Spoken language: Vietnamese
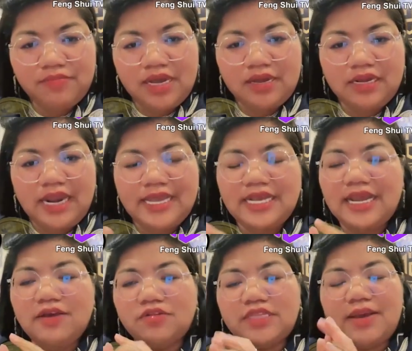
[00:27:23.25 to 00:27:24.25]
bà lại anh
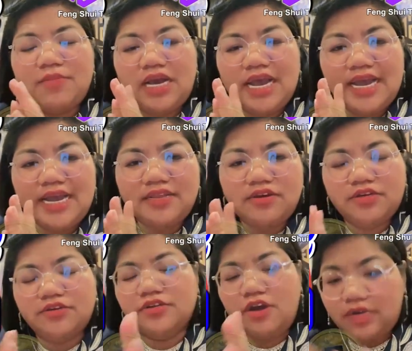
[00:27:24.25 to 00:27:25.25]
khác của ta bằng hai rồi
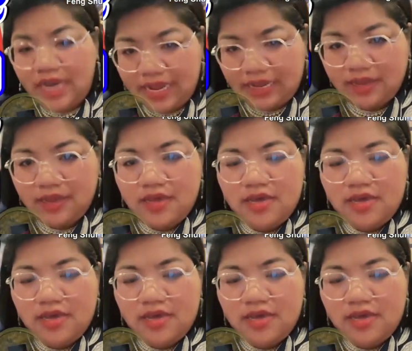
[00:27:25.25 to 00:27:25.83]
khơi on này